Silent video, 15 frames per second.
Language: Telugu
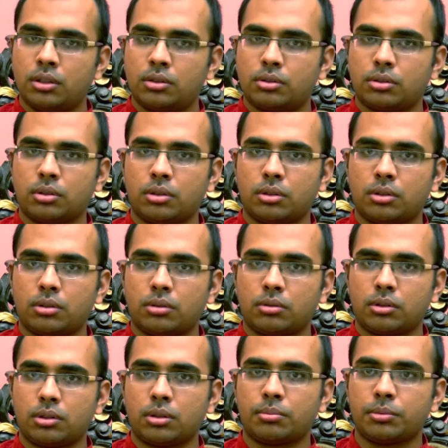సో
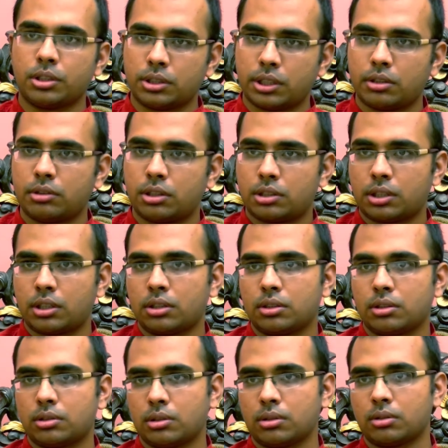మేము చదివిన
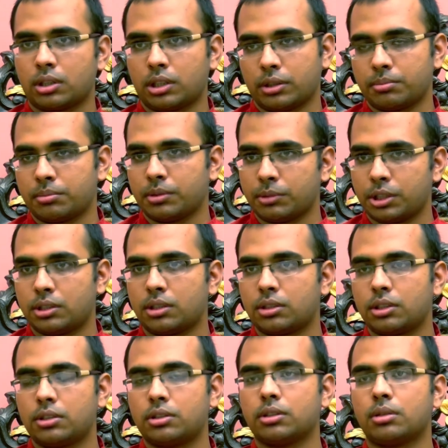స్టడీస్లో అంటే మేము రీసెర్చ్
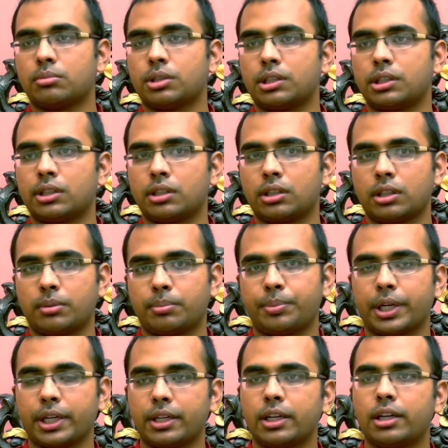చేసిన దాన్ని బట్టి ఏంటంటే
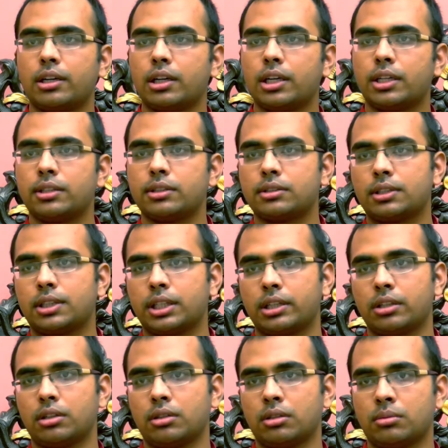ప్రెగ్నెంట్ లేడీస్కి
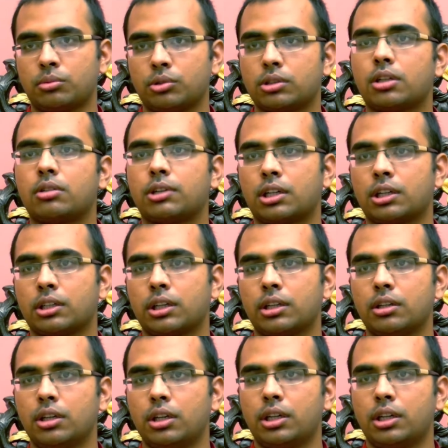అండ్ ముసలి వాళ్ళకి